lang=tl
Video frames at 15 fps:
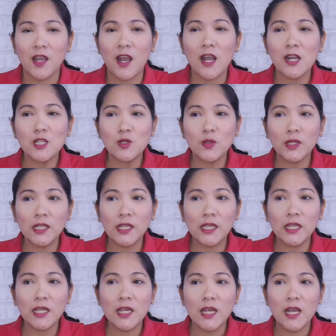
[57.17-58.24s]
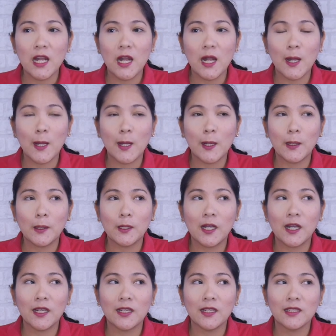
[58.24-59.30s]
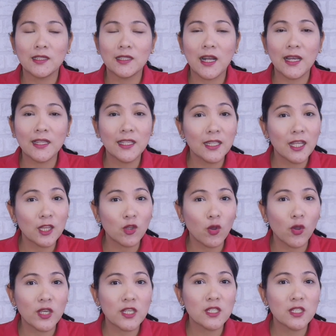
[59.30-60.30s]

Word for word: Actually, uh, ang kanin na to